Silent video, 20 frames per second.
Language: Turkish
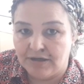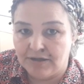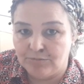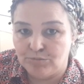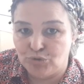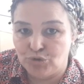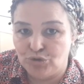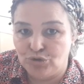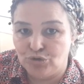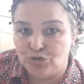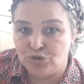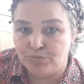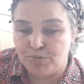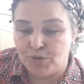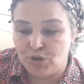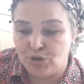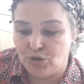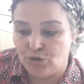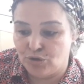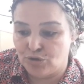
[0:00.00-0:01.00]
Bugünlük
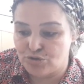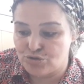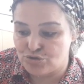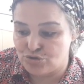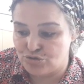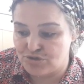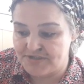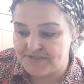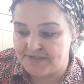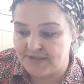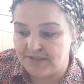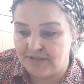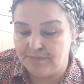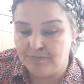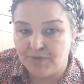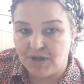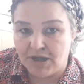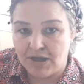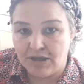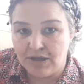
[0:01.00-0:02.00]
böyle olsun
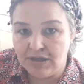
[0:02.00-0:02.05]
istedim.